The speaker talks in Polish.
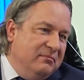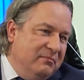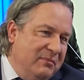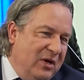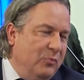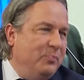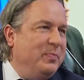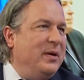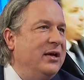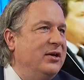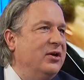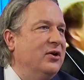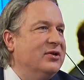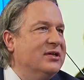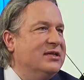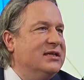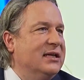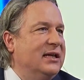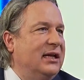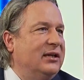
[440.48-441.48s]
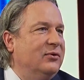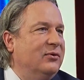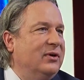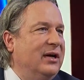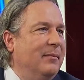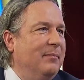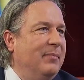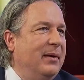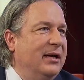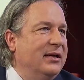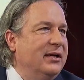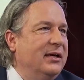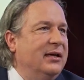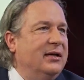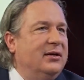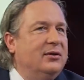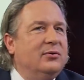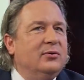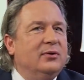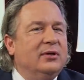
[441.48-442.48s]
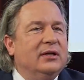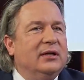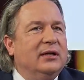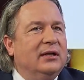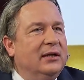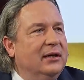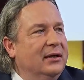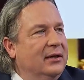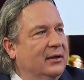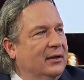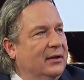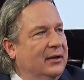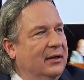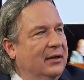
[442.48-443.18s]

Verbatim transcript: miał pieniądze na tą kampanię. Który... Ale ich nie wydał.